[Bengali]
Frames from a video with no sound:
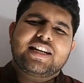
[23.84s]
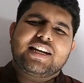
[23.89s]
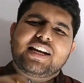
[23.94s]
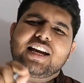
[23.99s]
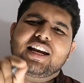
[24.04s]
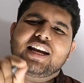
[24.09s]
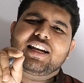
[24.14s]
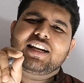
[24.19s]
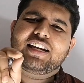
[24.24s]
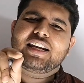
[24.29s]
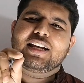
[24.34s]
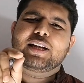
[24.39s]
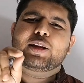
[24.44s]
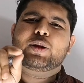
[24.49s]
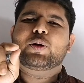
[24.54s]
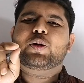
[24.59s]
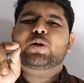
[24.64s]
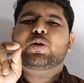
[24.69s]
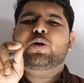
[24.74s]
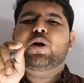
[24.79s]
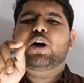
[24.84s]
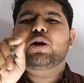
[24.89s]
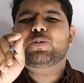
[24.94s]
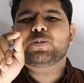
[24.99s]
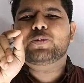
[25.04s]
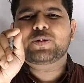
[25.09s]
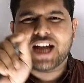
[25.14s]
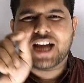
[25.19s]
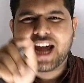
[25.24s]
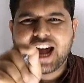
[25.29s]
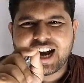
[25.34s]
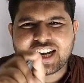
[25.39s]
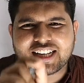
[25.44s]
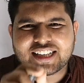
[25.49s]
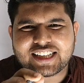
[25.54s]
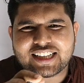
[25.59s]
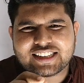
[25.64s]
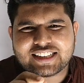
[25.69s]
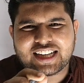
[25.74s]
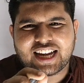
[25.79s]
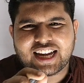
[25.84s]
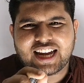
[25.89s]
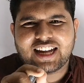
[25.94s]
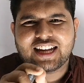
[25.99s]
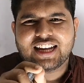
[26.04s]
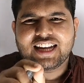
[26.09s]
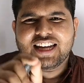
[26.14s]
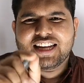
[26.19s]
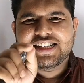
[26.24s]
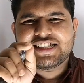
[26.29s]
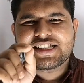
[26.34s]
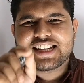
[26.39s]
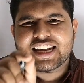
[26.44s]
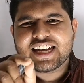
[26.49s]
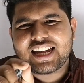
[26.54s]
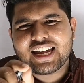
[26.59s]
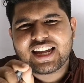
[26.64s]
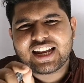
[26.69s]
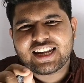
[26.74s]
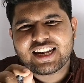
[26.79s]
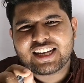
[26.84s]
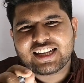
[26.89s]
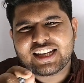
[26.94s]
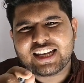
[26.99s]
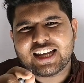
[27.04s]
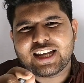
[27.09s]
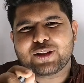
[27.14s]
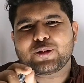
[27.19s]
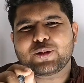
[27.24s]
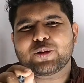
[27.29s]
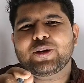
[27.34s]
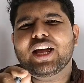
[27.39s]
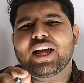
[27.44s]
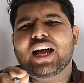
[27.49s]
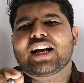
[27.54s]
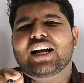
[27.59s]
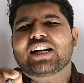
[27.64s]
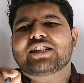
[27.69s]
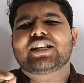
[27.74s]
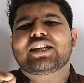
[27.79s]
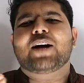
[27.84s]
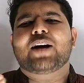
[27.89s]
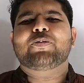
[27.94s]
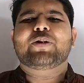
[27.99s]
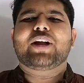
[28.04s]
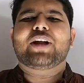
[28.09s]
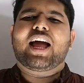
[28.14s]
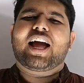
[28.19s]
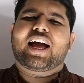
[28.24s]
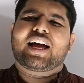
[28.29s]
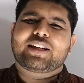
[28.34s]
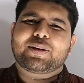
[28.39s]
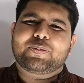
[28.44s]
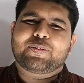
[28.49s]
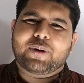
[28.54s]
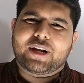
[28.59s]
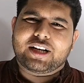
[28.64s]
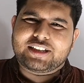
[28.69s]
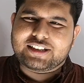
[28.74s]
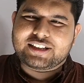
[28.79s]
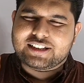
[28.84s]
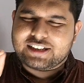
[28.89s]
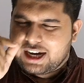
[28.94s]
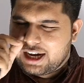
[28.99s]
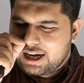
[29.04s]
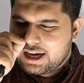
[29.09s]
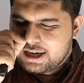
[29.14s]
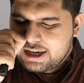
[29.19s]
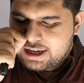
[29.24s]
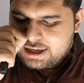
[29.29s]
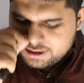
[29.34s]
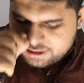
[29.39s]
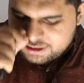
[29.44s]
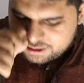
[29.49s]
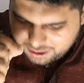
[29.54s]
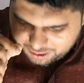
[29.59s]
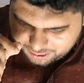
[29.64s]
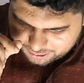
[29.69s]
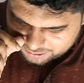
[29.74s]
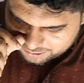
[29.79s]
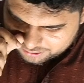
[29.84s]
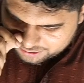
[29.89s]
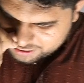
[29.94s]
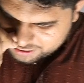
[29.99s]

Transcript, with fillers: যেইখানে গিয়ে তোর কলমটা আটকে যায় যেইখানে গিয়ে তুই আর সামনে আগাতে পারিস না সো